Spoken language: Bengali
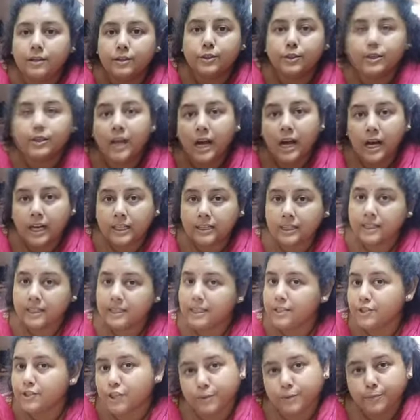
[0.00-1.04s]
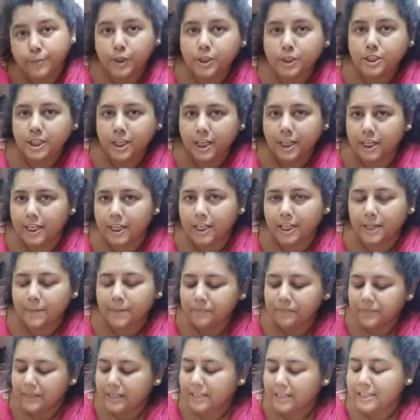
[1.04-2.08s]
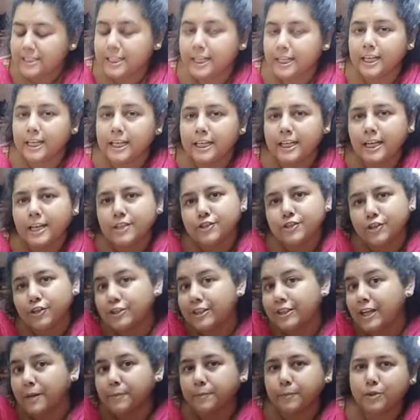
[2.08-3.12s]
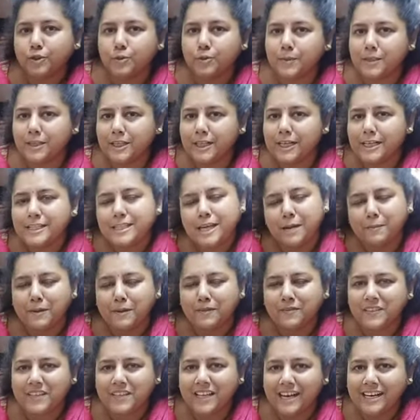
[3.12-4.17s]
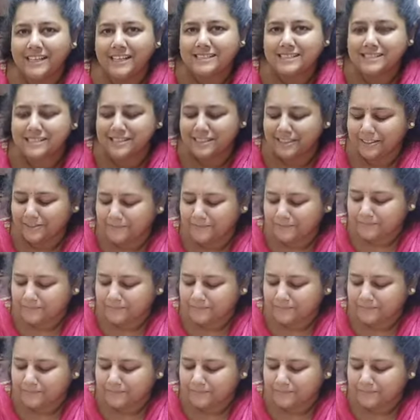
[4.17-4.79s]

তো খাওয়া দাওয়াটা চটপট সেরে নিই সেরে নিয়ে চলো তারপর তোমাদের কাছে আবার ফিরে আসছি